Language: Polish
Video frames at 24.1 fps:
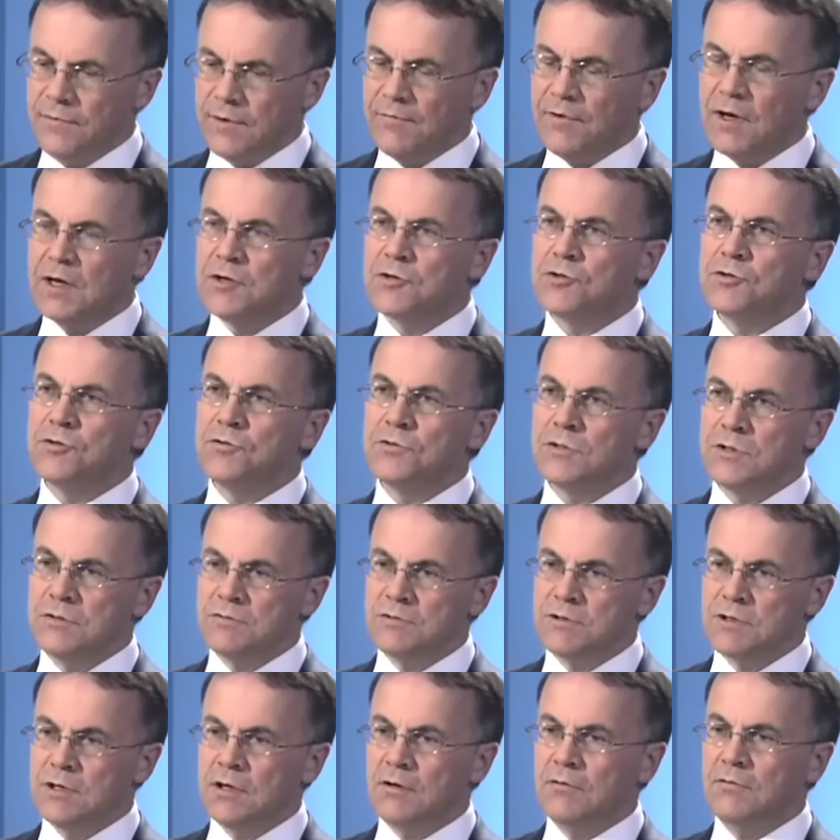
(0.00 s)
w rewanżu
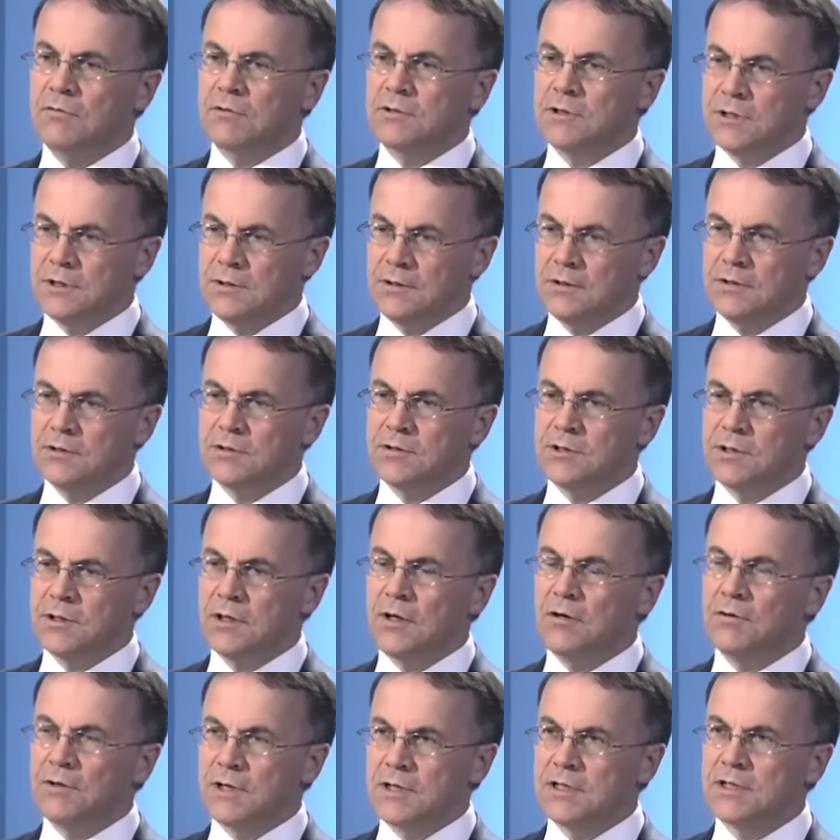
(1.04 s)
usłyszał, że,
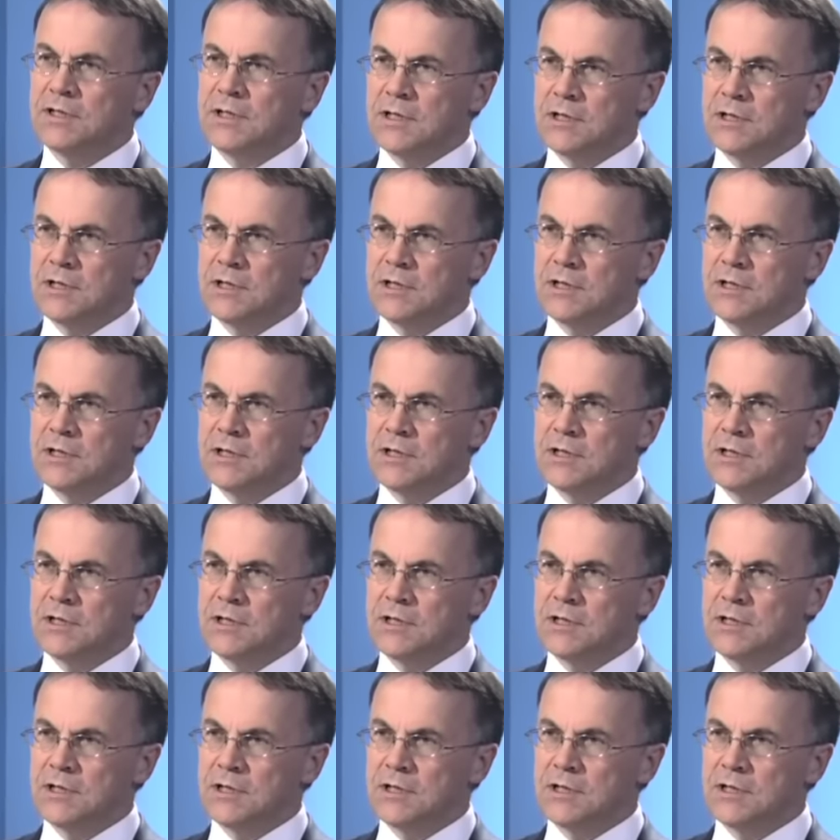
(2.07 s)
że on jest